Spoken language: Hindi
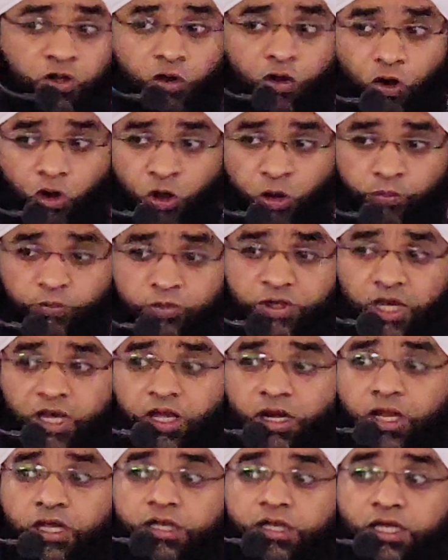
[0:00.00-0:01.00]
कौम कह
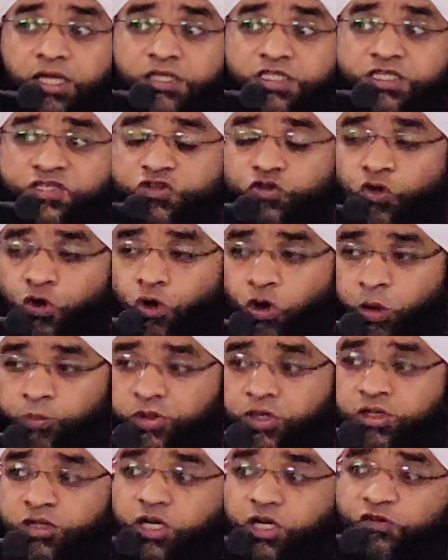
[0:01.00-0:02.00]
रही है जिस कौम
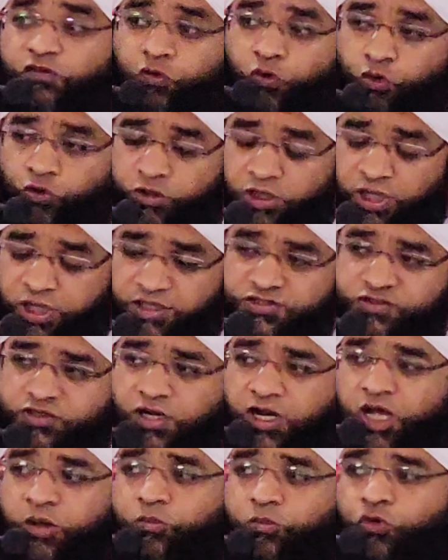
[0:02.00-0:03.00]
की तरफ हूद
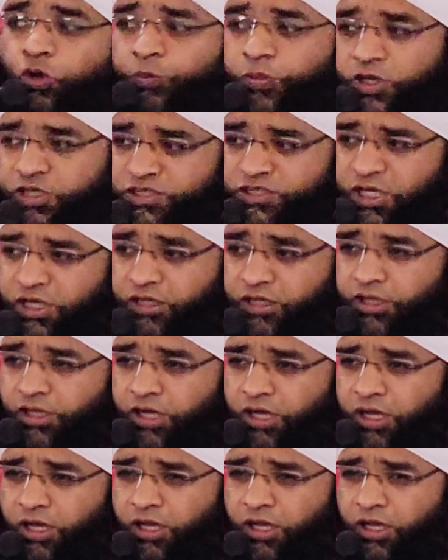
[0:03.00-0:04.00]
सलाम को भेजा गया